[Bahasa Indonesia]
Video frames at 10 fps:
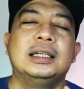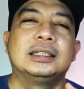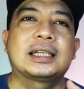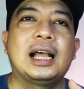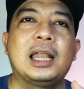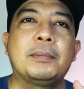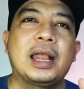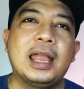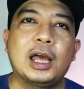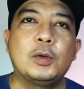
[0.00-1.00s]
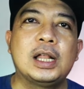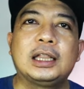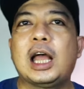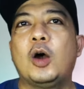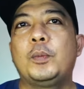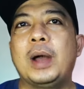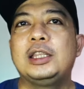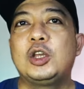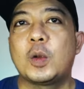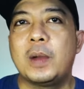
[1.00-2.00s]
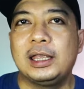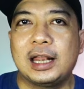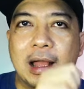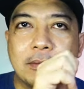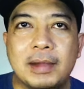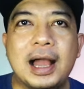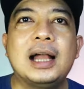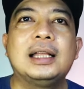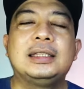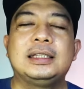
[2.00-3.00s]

sekalian merayakan ulang tahun Pak Haji Roma Irama